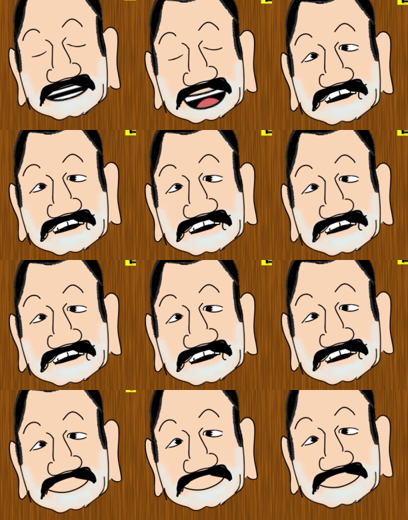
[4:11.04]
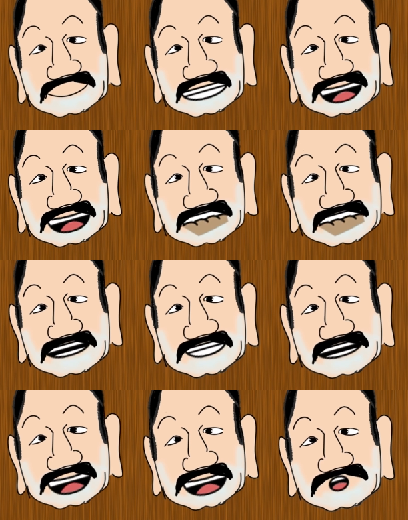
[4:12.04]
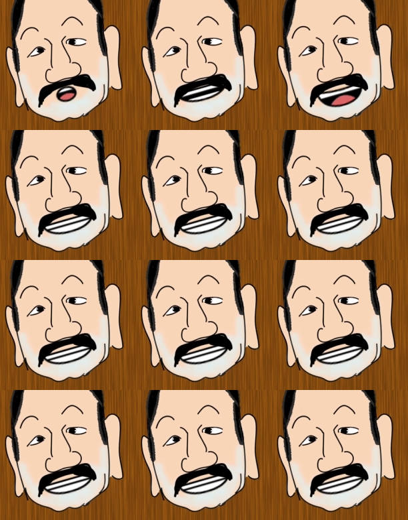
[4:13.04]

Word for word: いてのある一時期のみの